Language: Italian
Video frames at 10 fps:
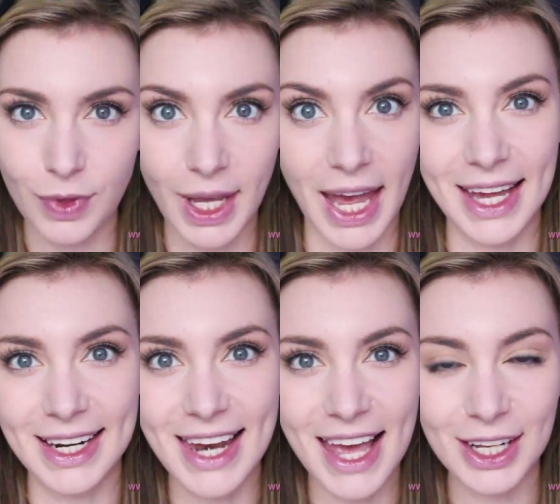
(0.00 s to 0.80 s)
Ok,
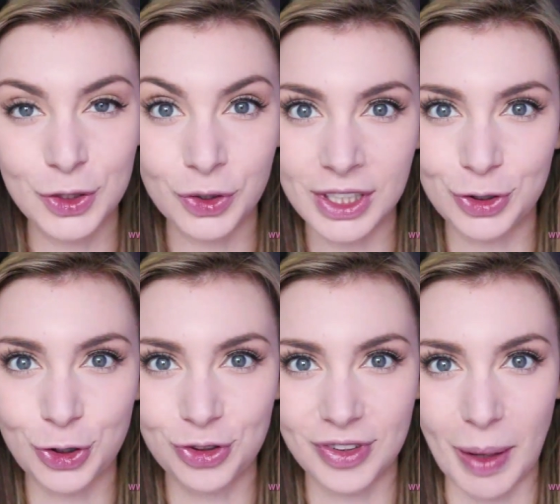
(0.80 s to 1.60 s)
lei non
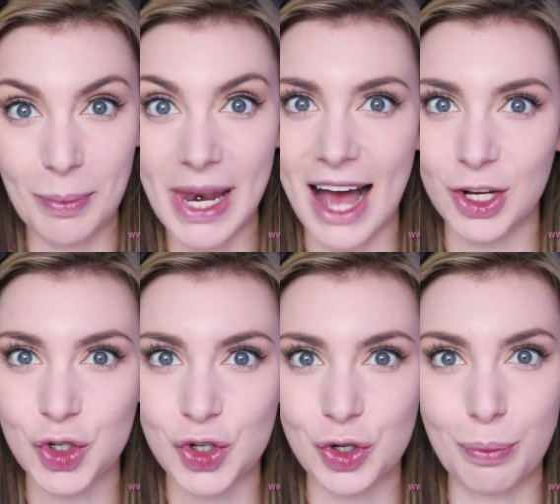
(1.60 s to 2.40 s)
indossa
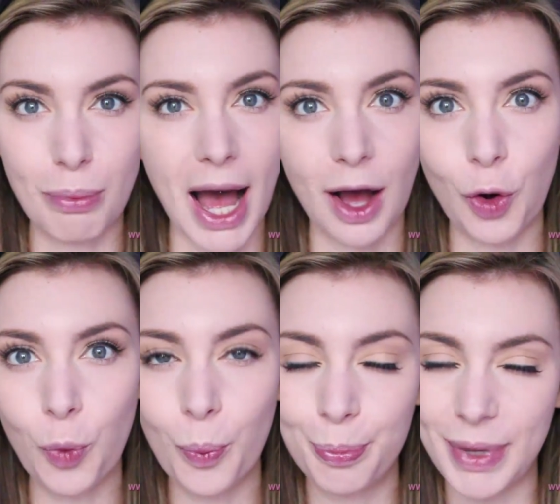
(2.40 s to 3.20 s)
blush ma
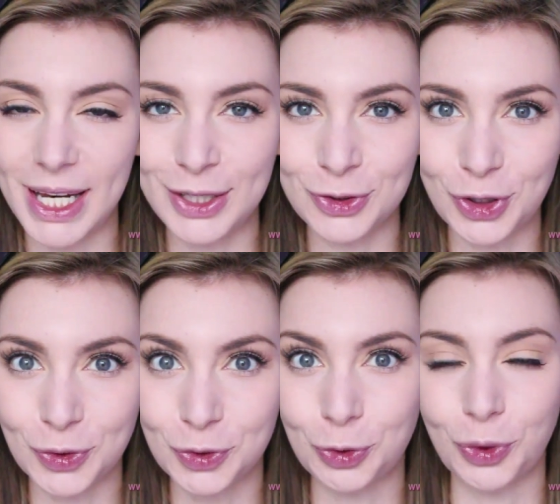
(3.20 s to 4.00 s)
un pelino di
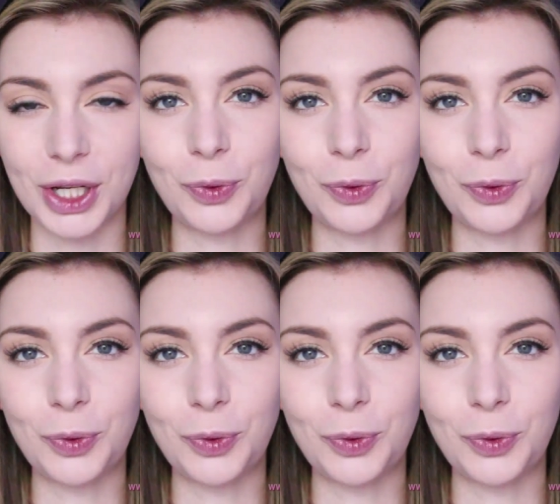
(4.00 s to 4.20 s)
contouring,